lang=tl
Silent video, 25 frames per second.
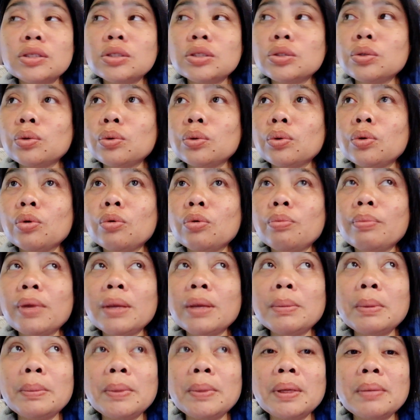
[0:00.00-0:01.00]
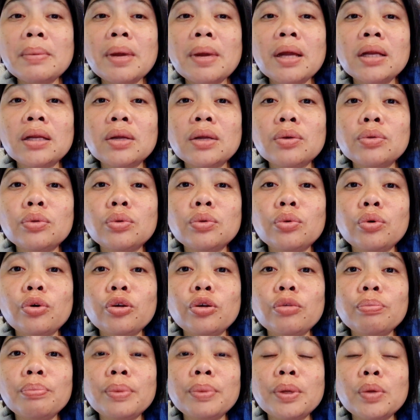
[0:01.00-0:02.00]
So, may pipirmahan daw
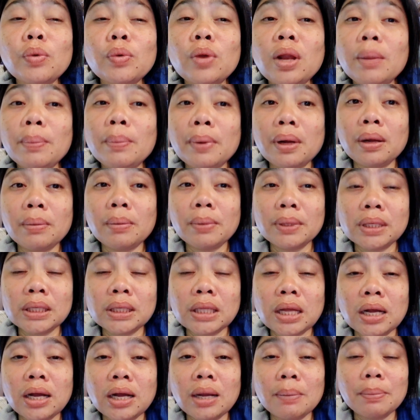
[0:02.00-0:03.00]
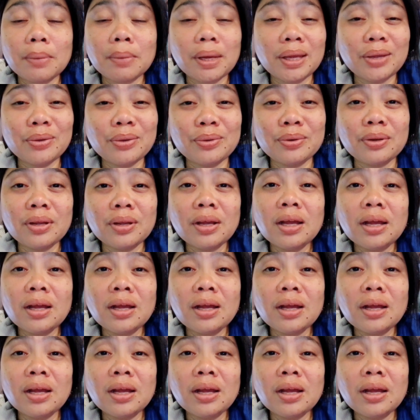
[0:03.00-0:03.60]
doon, pero wala pang matatanggap ngayon.